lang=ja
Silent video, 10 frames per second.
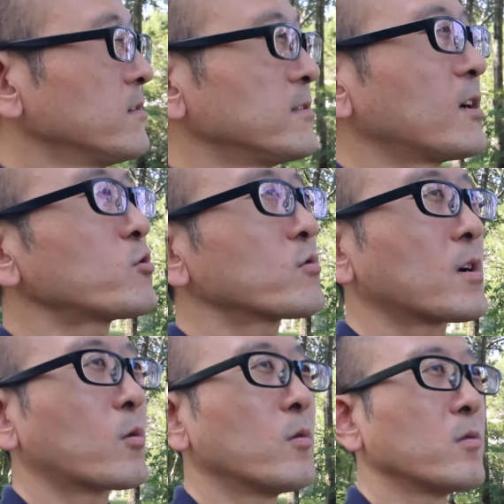なんという
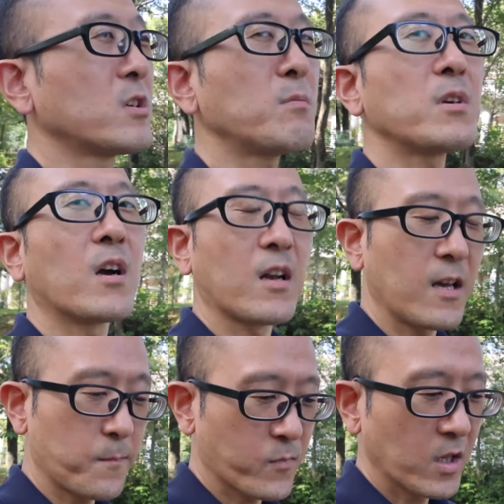かこう意味がな
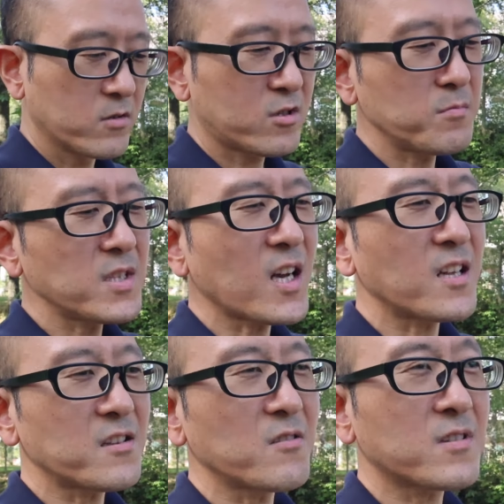い積み上
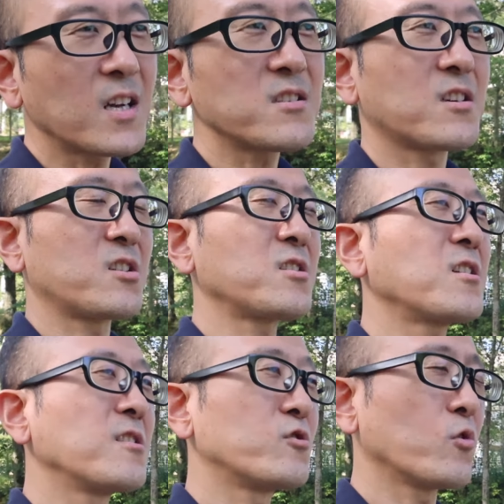がってる感じがしな
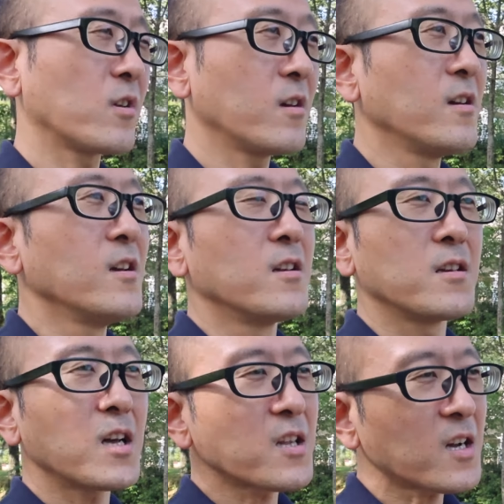いんですよね
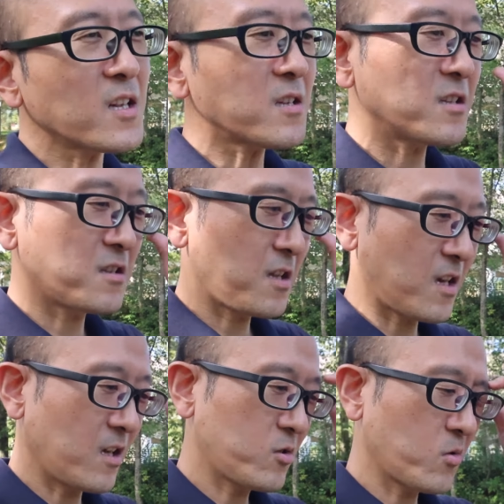なんだかんだ言っ
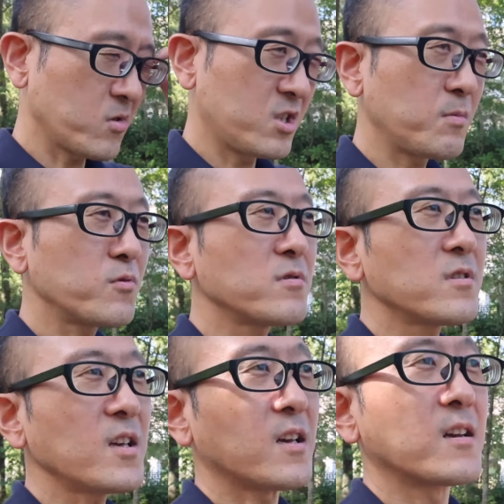てその自分
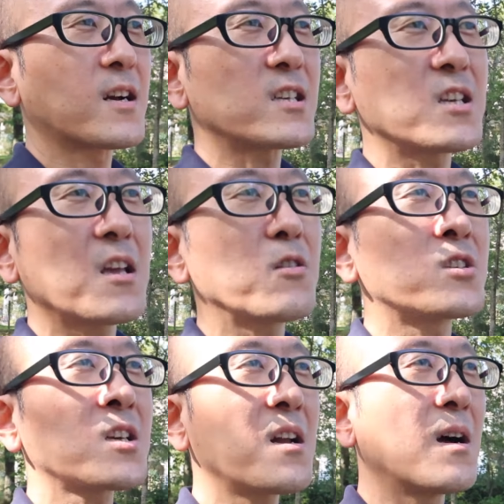で稼げる
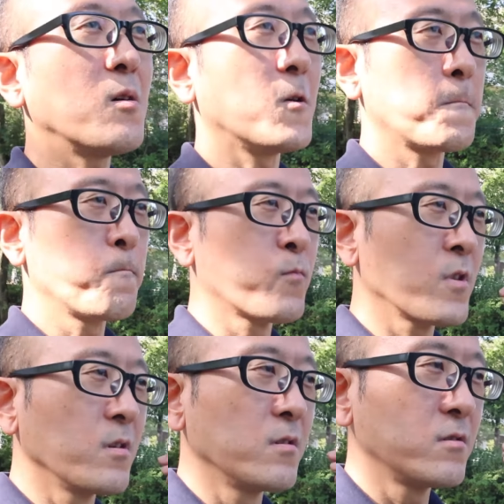力を
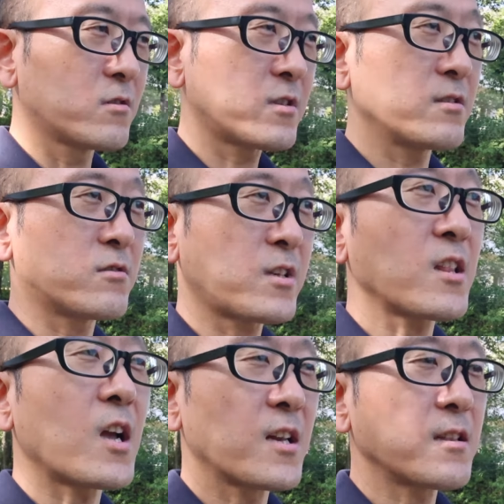つけ
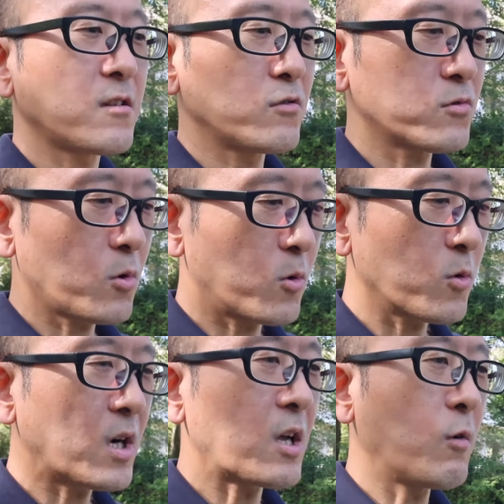たいなっていうとこ
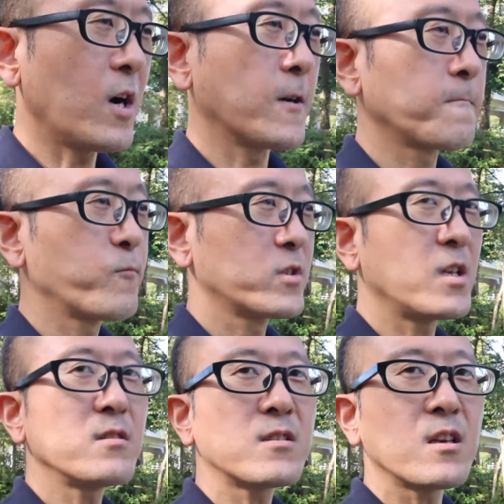ろからは
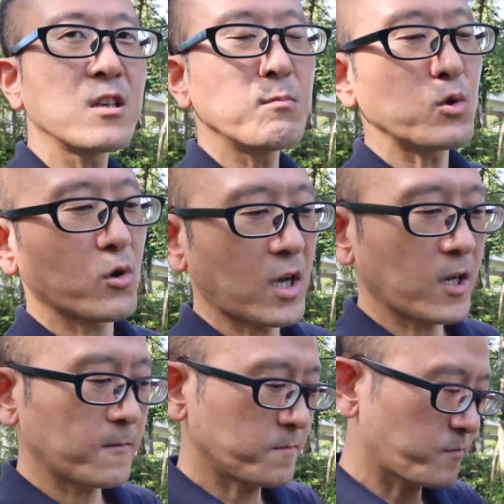全然意味のない